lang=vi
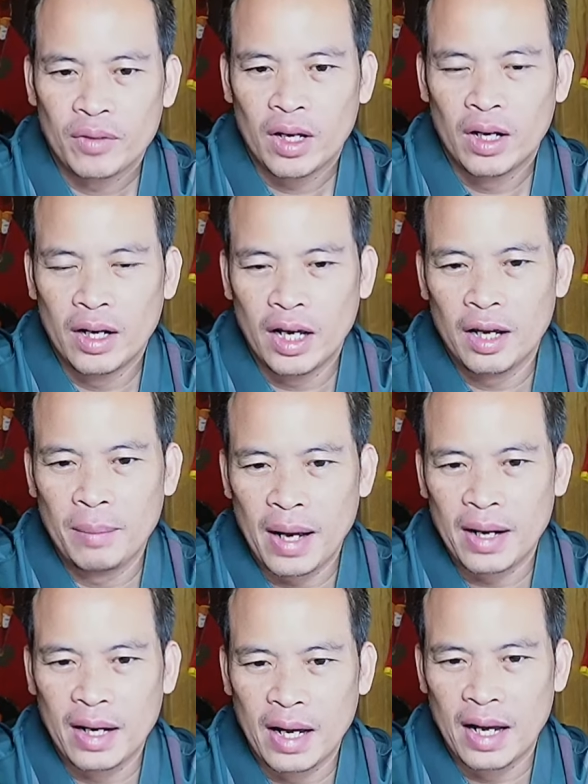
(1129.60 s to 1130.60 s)
Ở đây
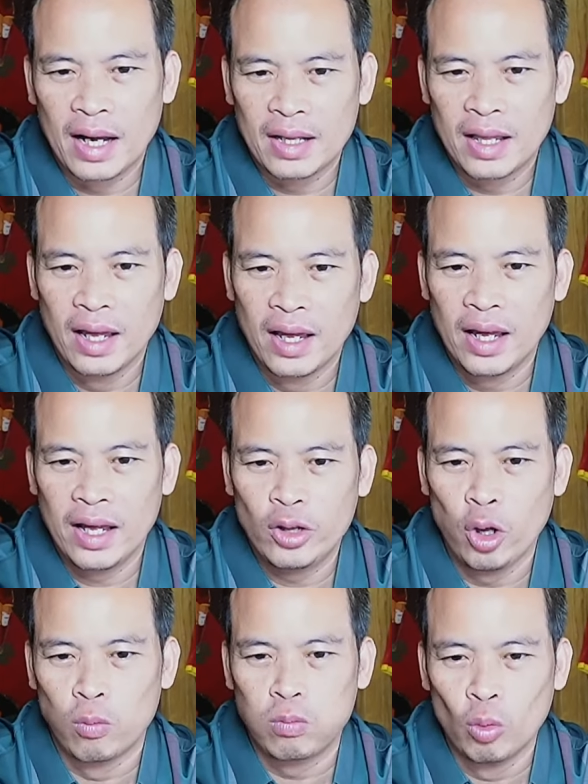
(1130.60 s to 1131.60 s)
bạn Thế
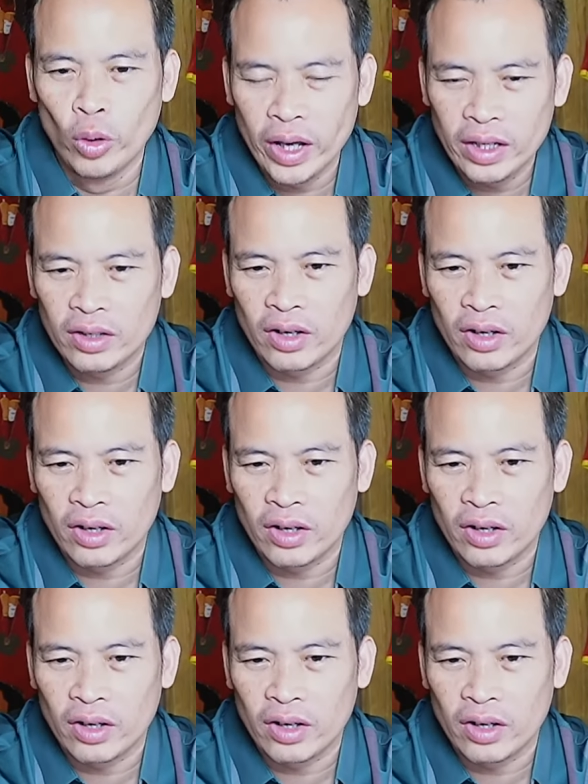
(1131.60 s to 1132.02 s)
Thục Nguyễn,